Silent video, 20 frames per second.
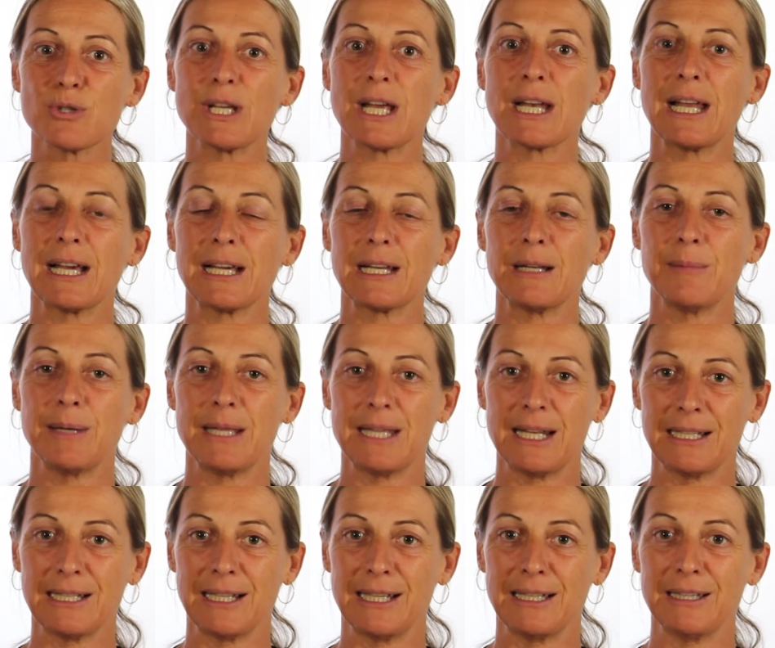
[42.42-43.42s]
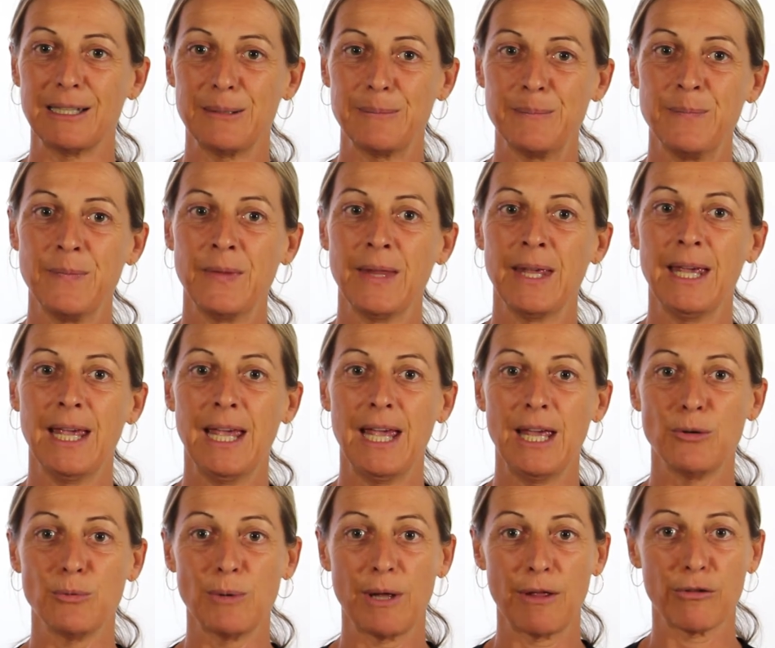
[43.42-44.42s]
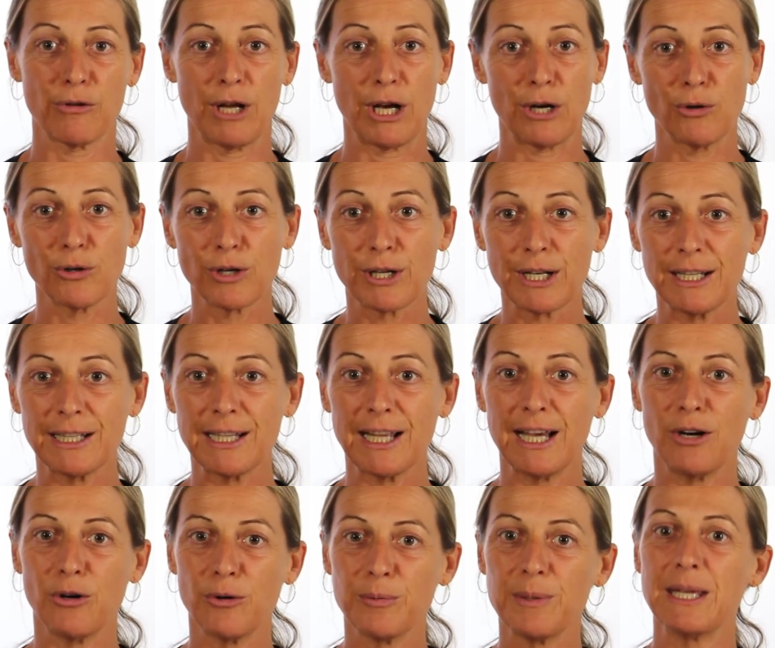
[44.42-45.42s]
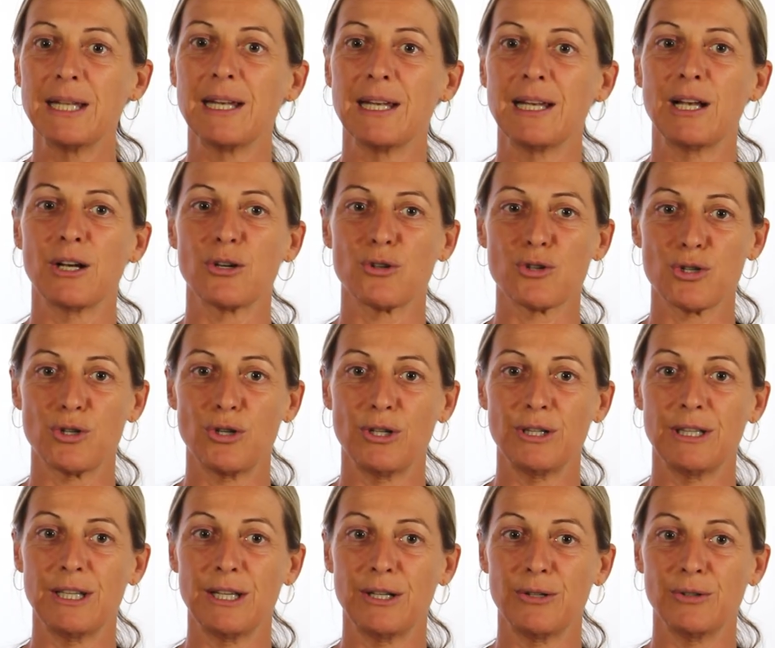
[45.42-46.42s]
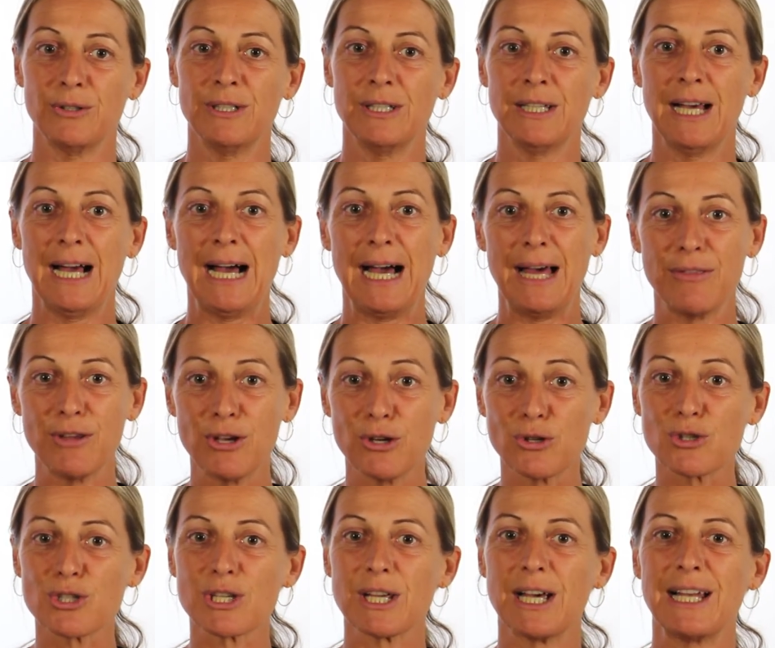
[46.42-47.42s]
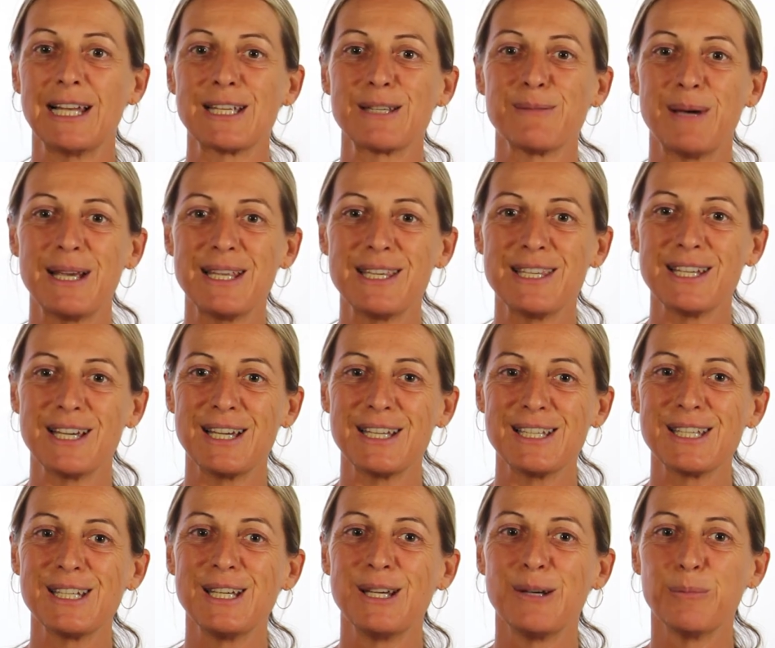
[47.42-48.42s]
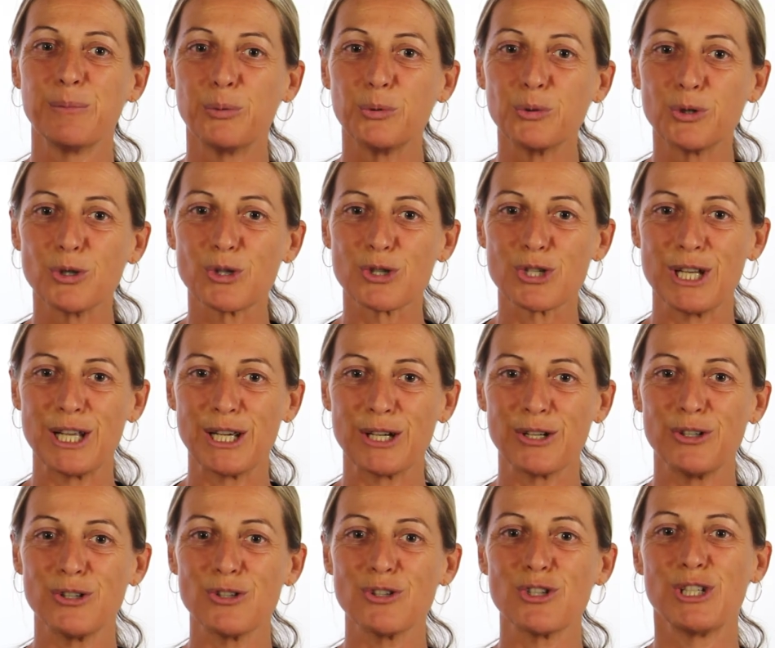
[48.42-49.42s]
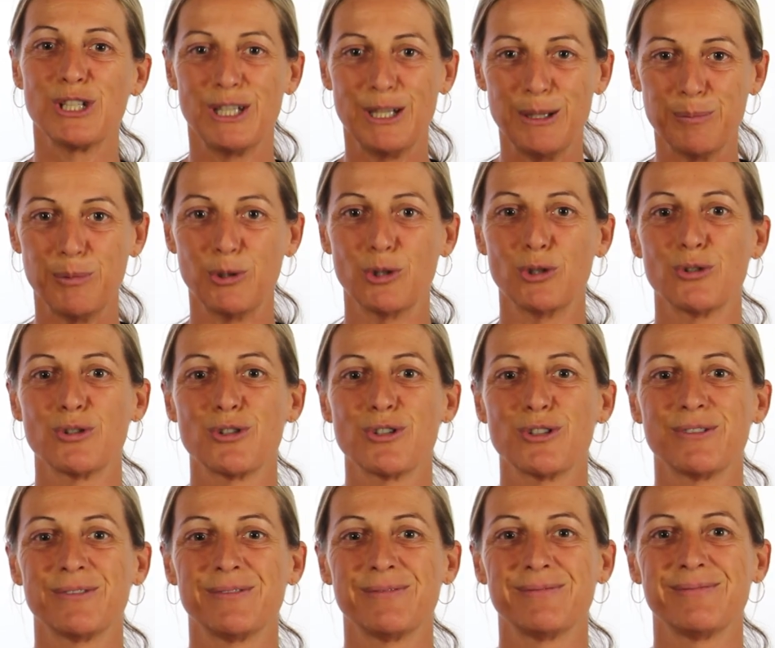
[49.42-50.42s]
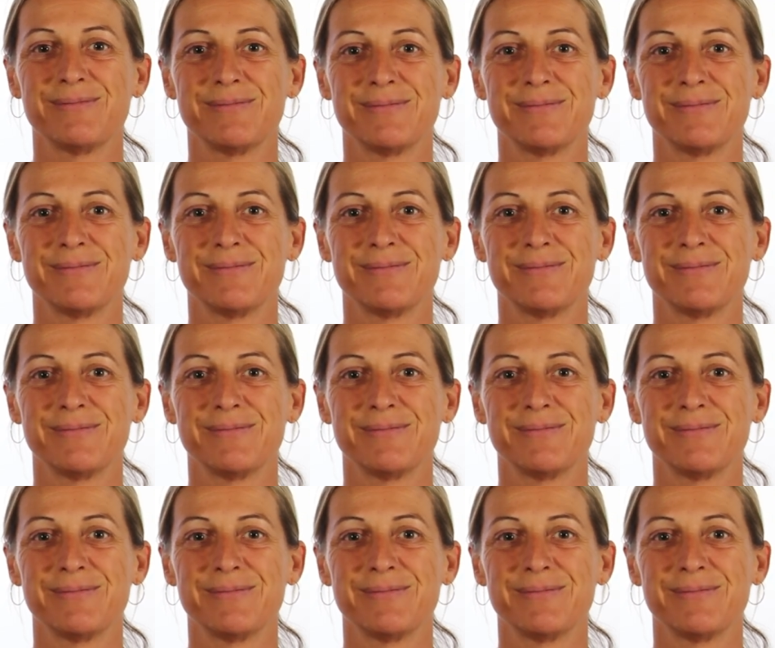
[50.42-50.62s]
de usar la crema hidratante, en una zona concreta o bien en el rostro entero. Adiós a las manchas, puntos negros y poros.